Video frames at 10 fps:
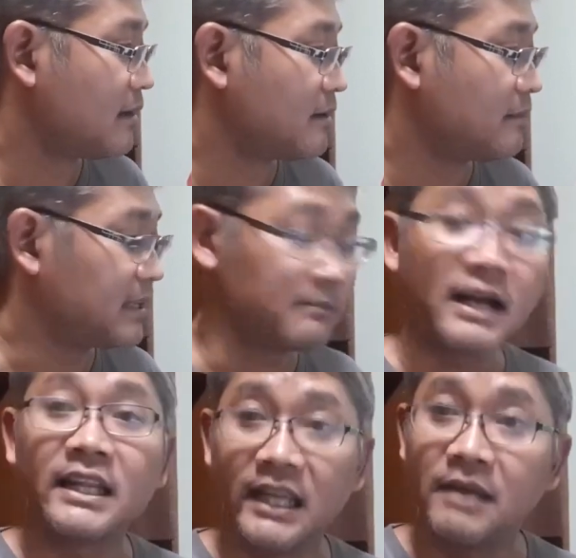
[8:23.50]
มันบาง
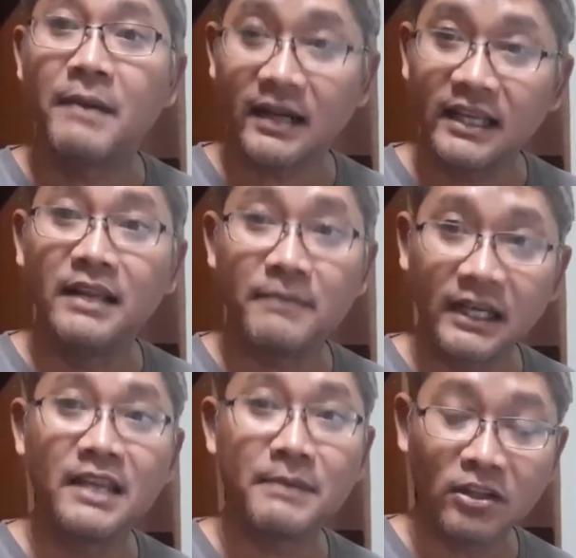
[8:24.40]
ทีบางทีบางที
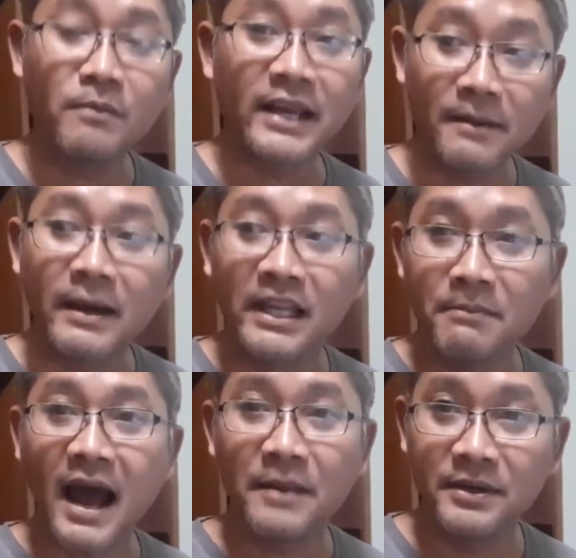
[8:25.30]
มันต้องมีคำอธิบา
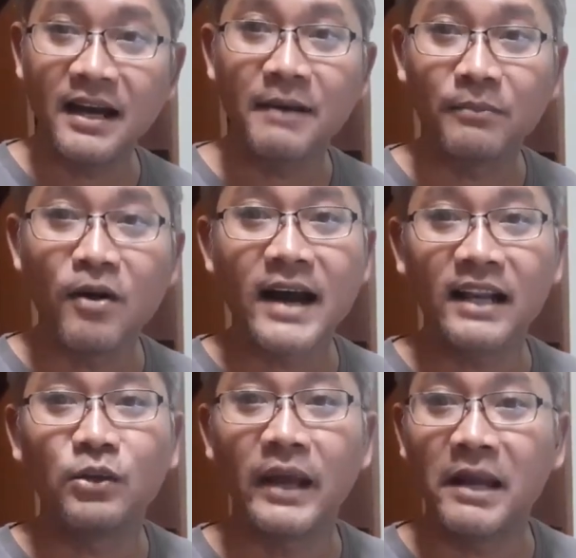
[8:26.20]
ยเพื่อป้องกัน
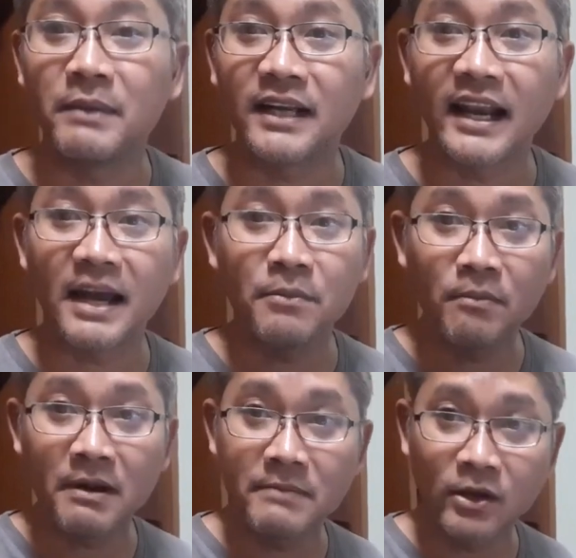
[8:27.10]
ตัวเองเหมือนกันนะเพราะ
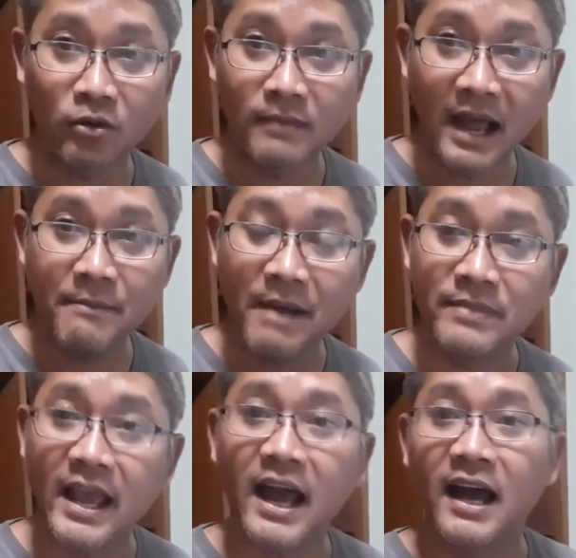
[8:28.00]
มันมีกฎหมายแบบ
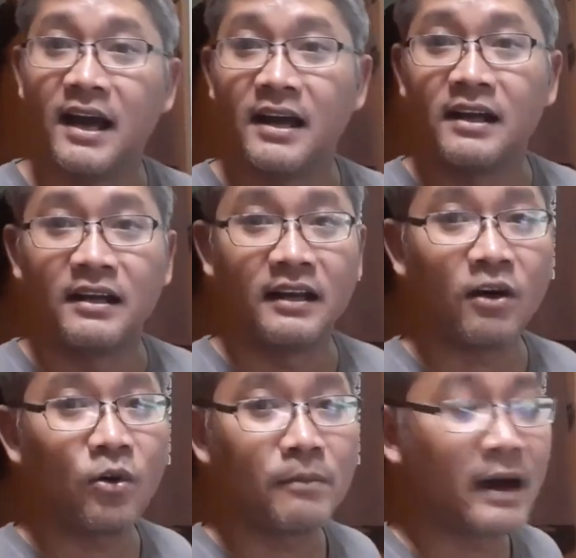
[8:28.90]
เนี้ยแล้วค
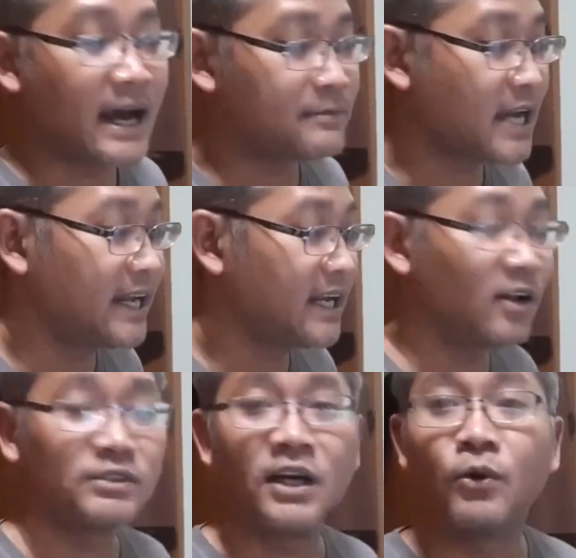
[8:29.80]
นบังคับใช้ถ้าเรา
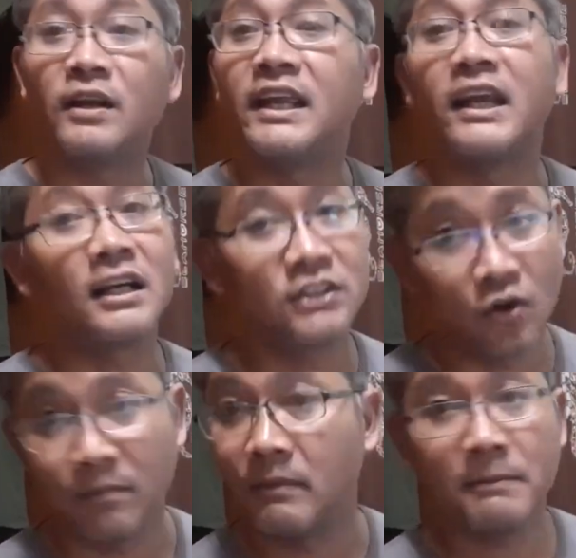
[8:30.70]
เจอคนดีก็จบ
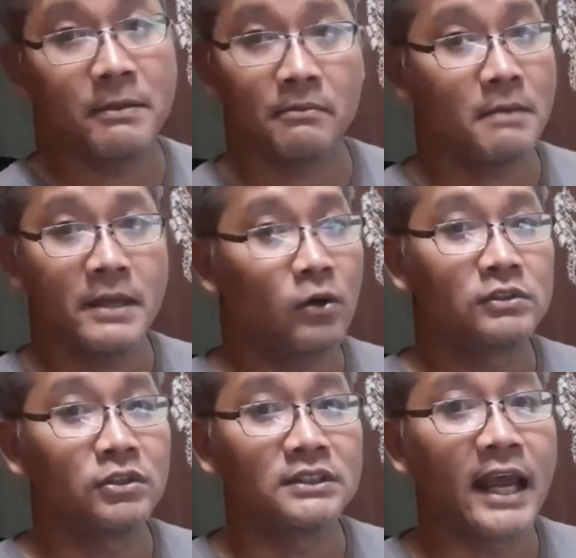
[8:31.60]
มันไม่ไม่มีคนส
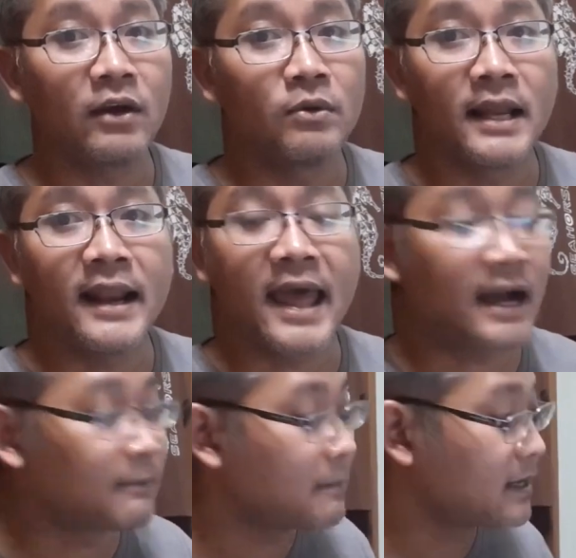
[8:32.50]
นใจคุณแน่ๆครับ
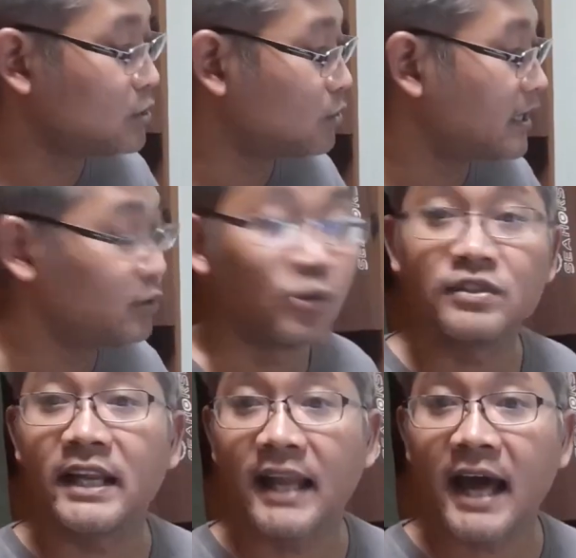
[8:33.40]
ถ้ามันอยู่ในถุงเซ
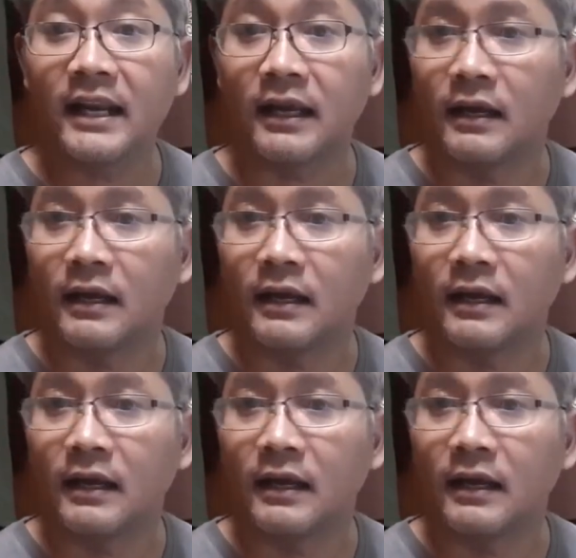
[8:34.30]
นทันอ่ะ